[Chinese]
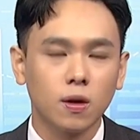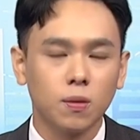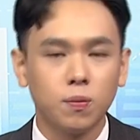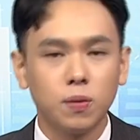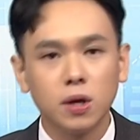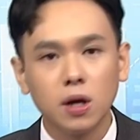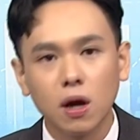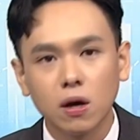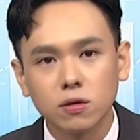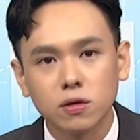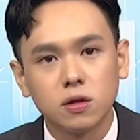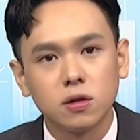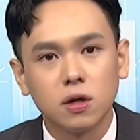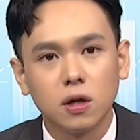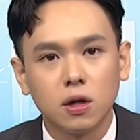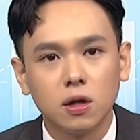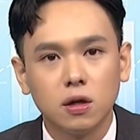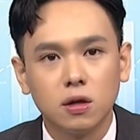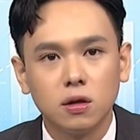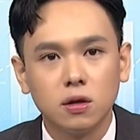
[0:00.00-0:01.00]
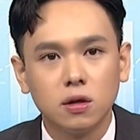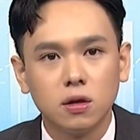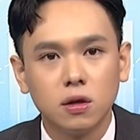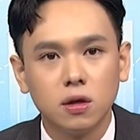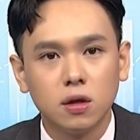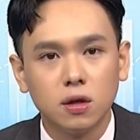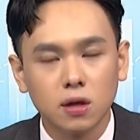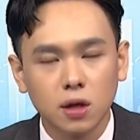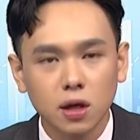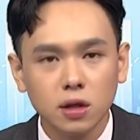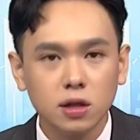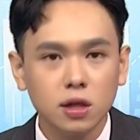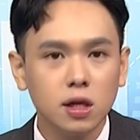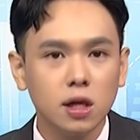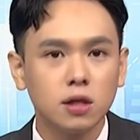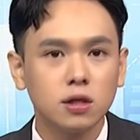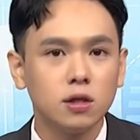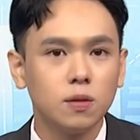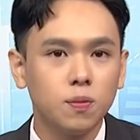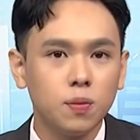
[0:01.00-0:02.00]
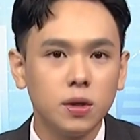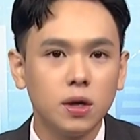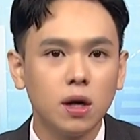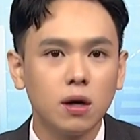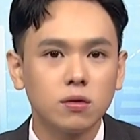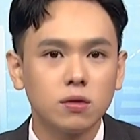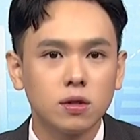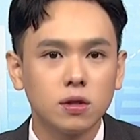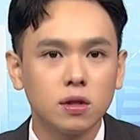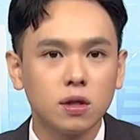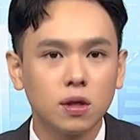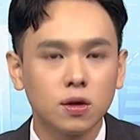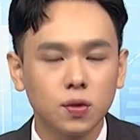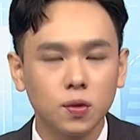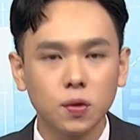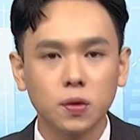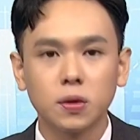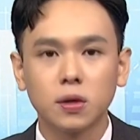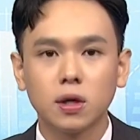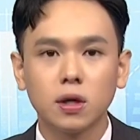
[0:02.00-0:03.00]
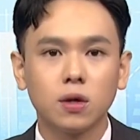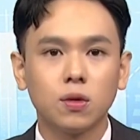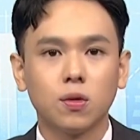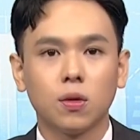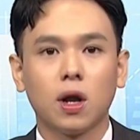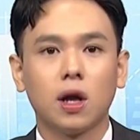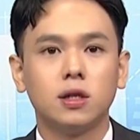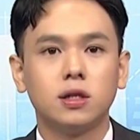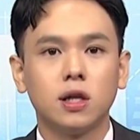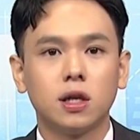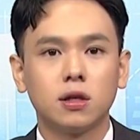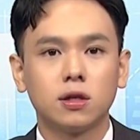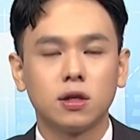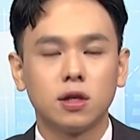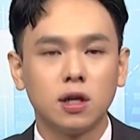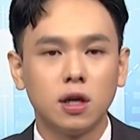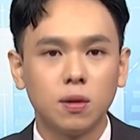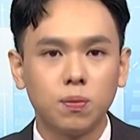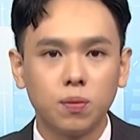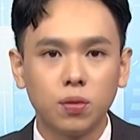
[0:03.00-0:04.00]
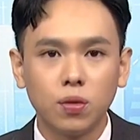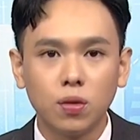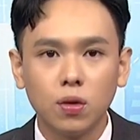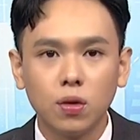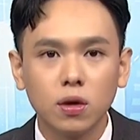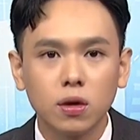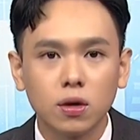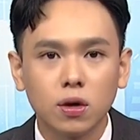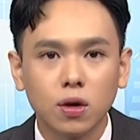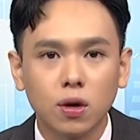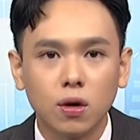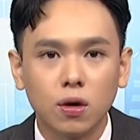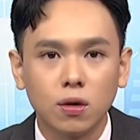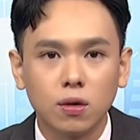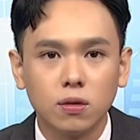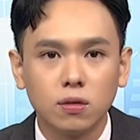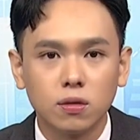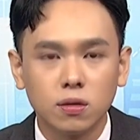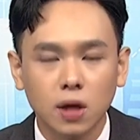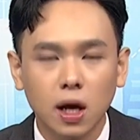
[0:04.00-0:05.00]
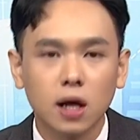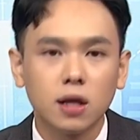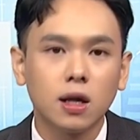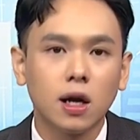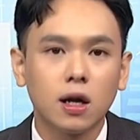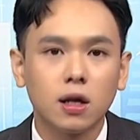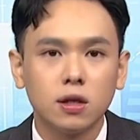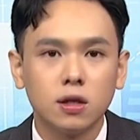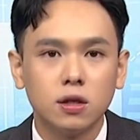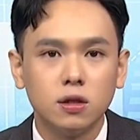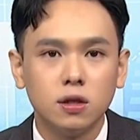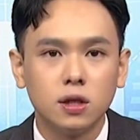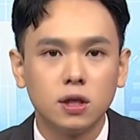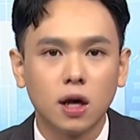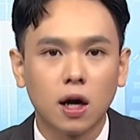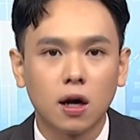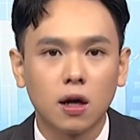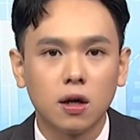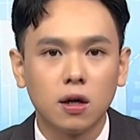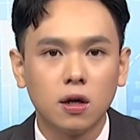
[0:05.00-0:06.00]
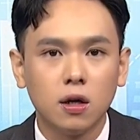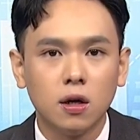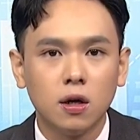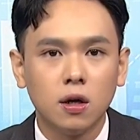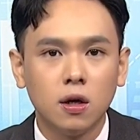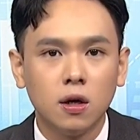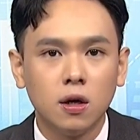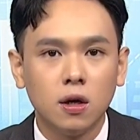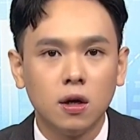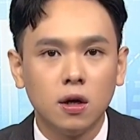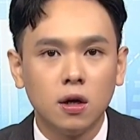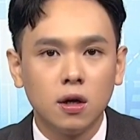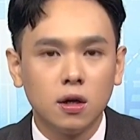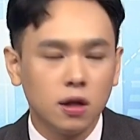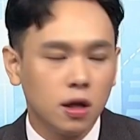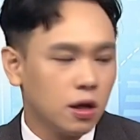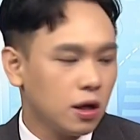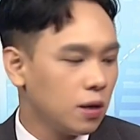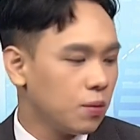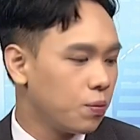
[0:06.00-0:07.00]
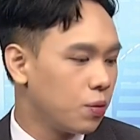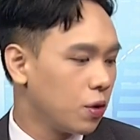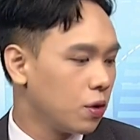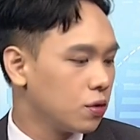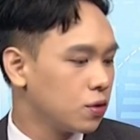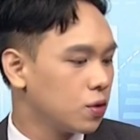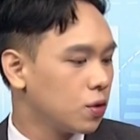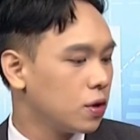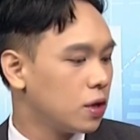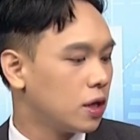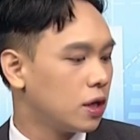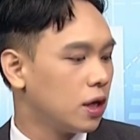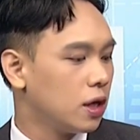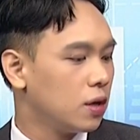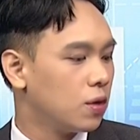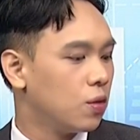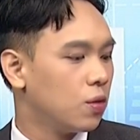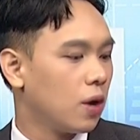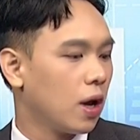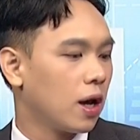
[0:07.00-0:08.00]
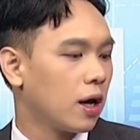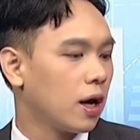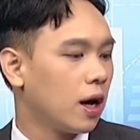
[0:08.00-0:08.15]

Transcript: 必要之二。那既然是必要之二，对于个股来讲也不会有太大的影响。那更不用说以个股来